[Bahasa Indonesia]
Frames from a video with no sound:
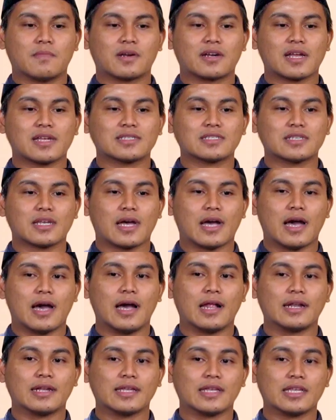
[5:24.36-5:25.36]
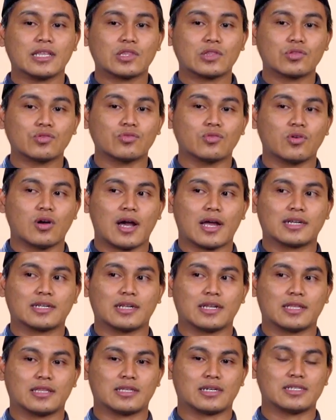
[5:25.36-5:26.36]
merasa hal itu
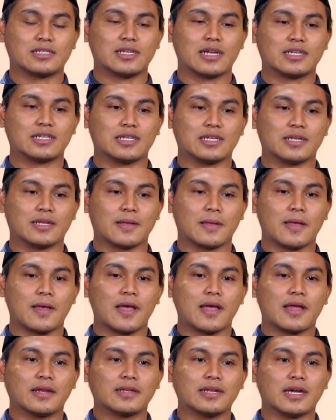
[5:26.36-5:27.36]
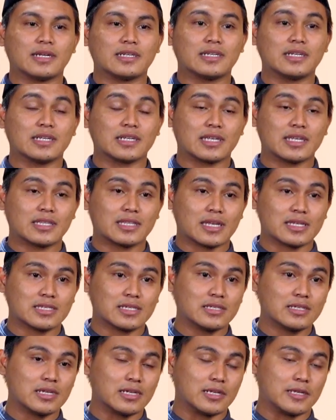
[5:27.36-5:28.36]
adalah terjadi dari diri kita
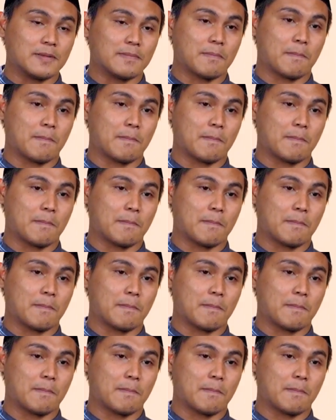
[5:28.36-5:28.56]
sendiri,